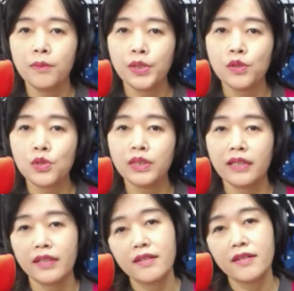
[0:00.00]
不用说
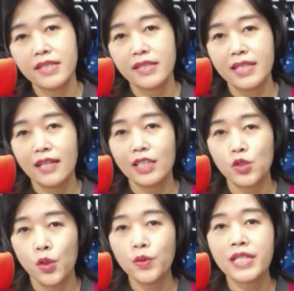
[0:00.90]
等到星期三的
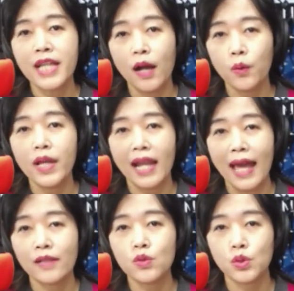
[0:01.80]
中常会
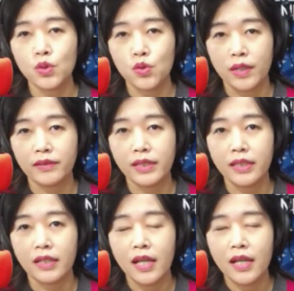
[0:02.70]
来做决定。